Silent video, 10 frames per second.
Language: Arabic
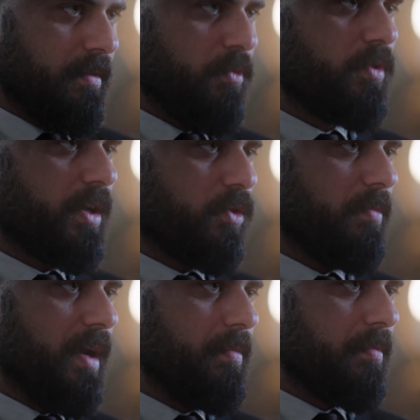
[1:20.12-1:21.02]
ممكن اكون
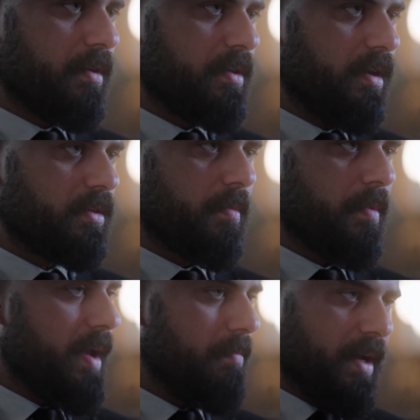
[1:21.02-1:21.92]
بحب مراتي اكتر ما
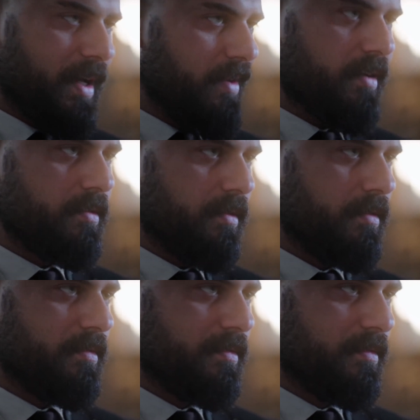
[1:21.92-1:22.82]
بحب عيالي اصلا
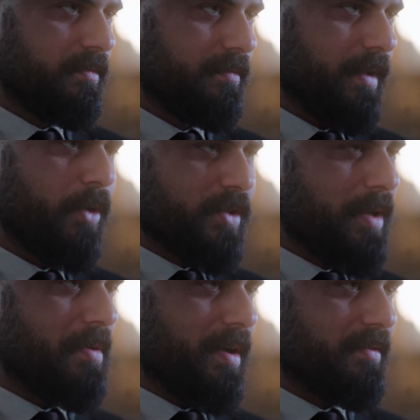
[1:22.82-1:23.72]
او
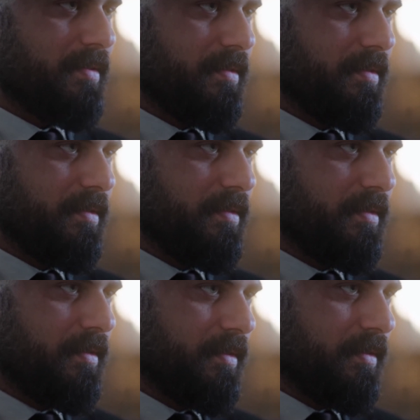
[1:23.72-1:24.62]
زي بعض
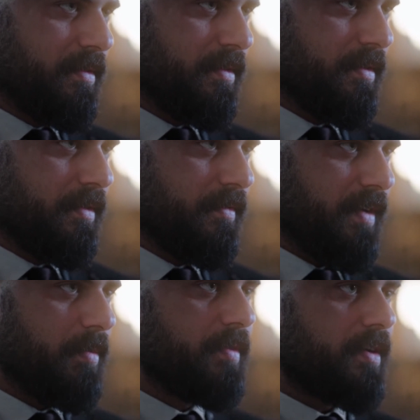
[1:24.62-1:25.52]

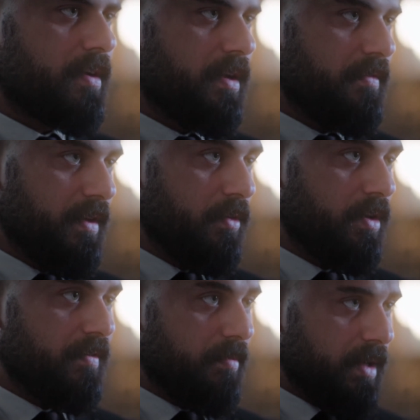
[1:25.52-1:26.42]
اللي بتفكري فيه
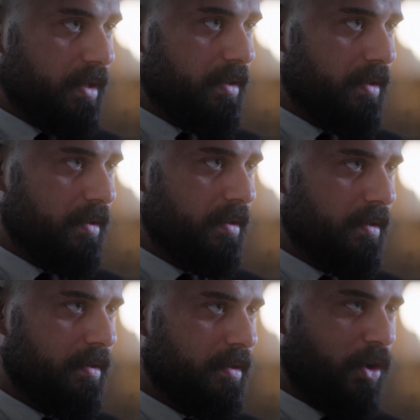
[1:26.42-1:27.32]
واللي في دماغك ده
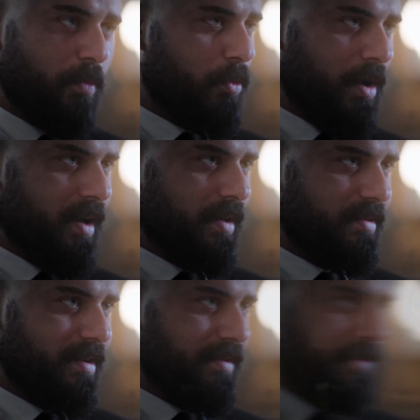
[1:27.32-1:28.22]
عمره ما هيحصل